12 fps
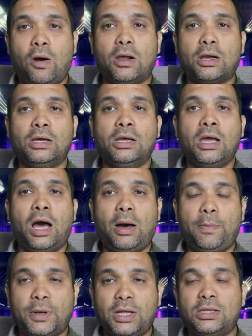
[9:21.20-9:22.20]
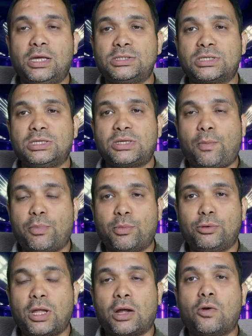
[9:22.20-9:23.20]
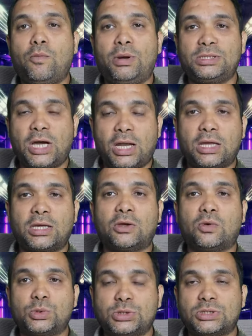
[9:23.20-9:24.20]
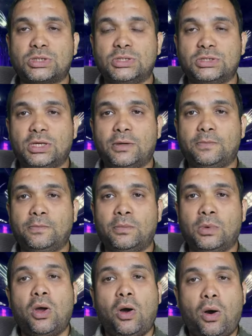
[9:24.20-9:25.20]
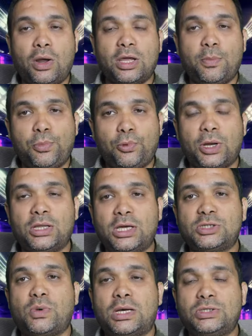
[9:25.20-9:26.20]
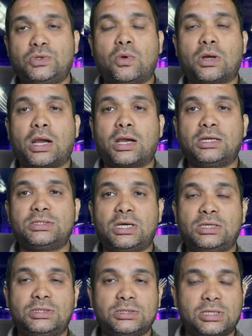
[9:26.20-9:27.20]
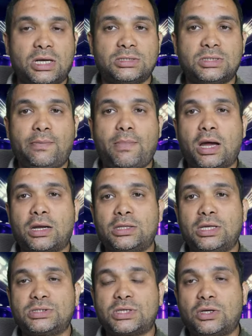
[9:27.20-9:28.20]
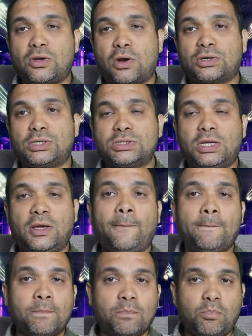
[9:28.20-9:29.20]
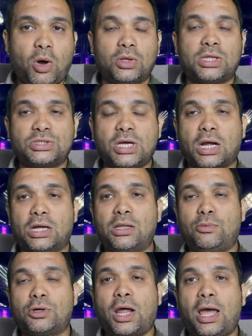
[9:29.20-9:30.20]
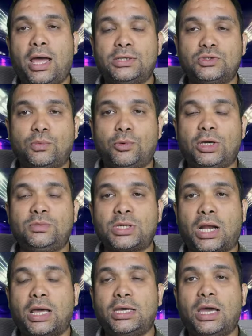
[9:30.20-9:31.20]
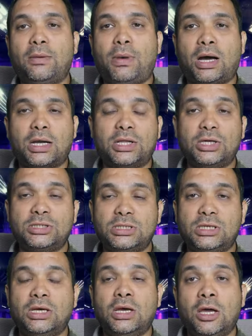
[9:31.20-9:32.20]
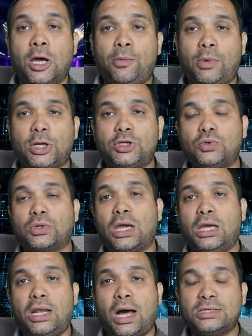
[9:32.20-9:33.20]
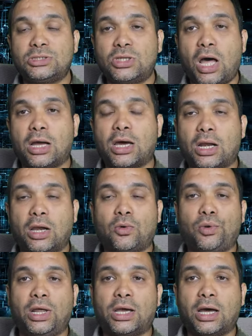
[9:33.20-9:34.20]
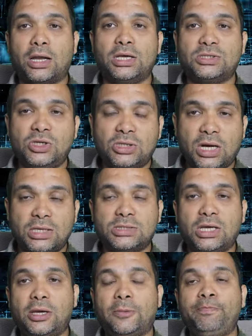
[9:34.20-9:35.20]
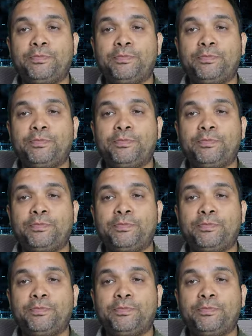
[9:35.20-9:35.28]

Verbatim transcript: और अपने देश की संप्रभुता को बचाने की कोशिश कीजिए और ये पूरे देशवासियों को करना चाहिए जिस तरह से बांग्लादेश के डॉक्टर्स ने बहुत अच्छा कदम उठाया है जो मुहिम चलाई है बांग्लादेशी मरीजों के इलाज ना करने को लेकर इसी तरह से